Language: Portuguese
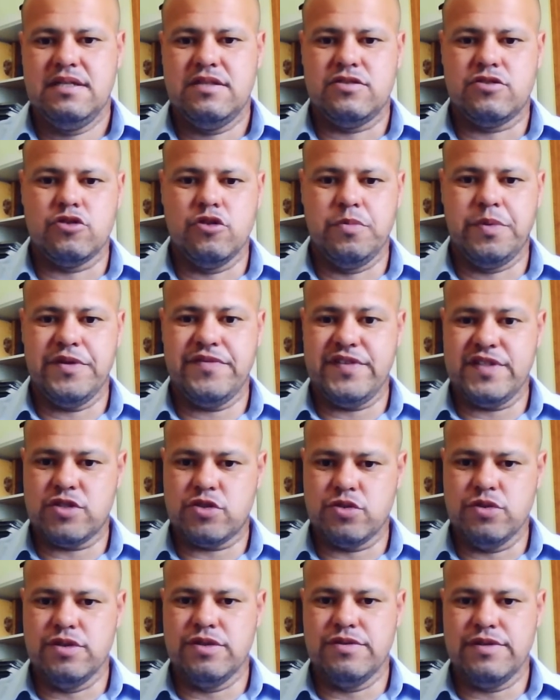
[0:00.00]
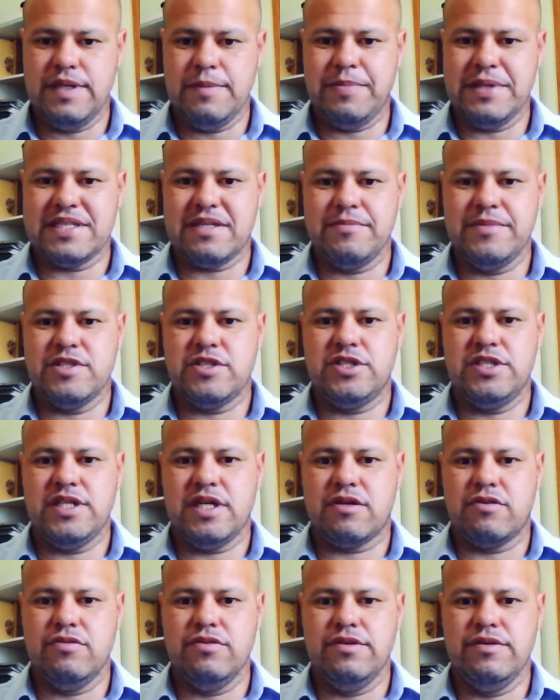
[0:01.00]
sou professor no Departamento
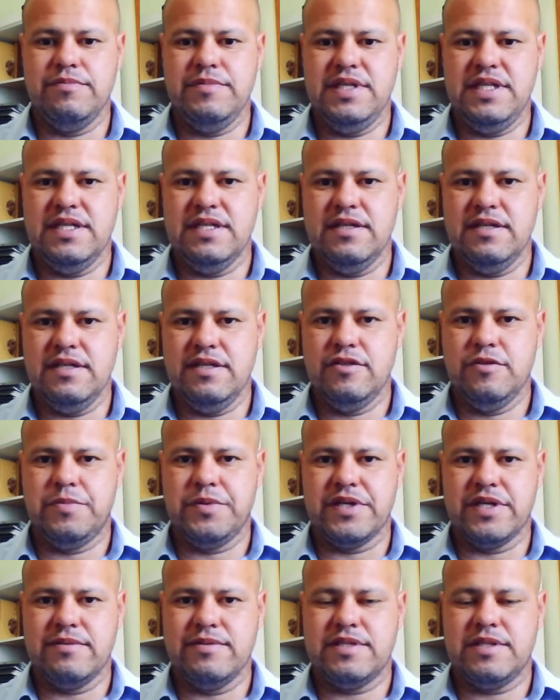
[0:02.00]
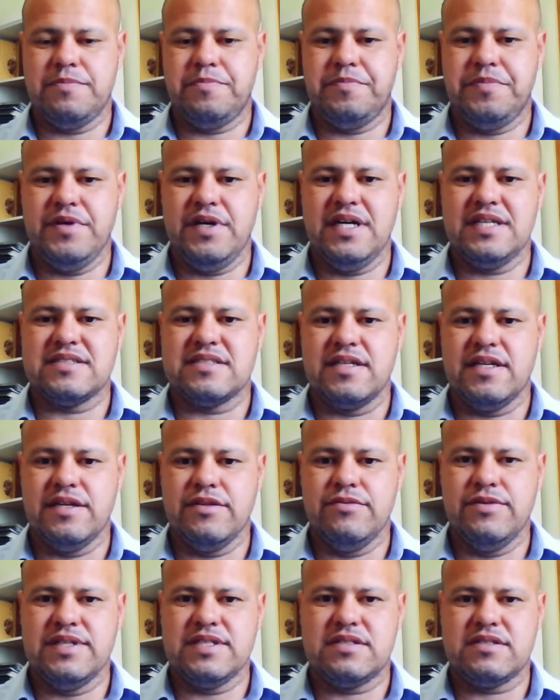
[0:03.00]
de Economia e no Programa de
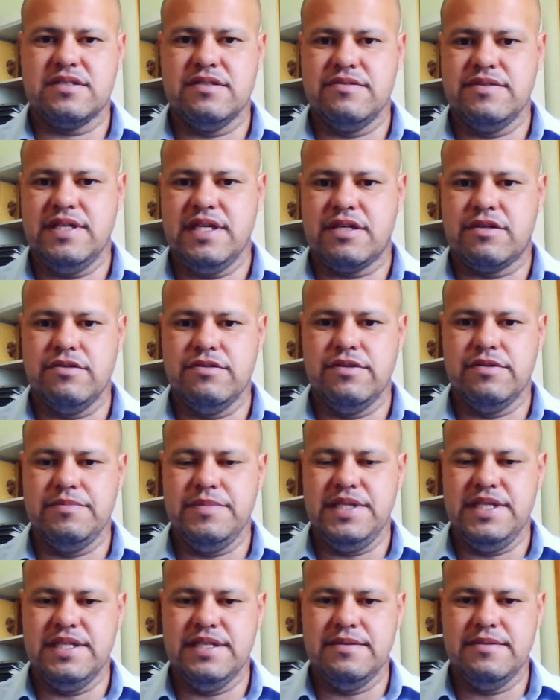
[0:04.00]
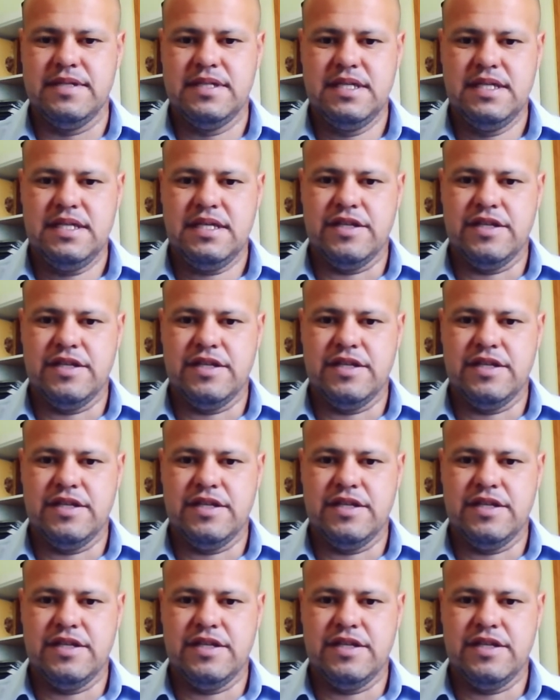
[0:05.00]
Pós-Graduação em Economia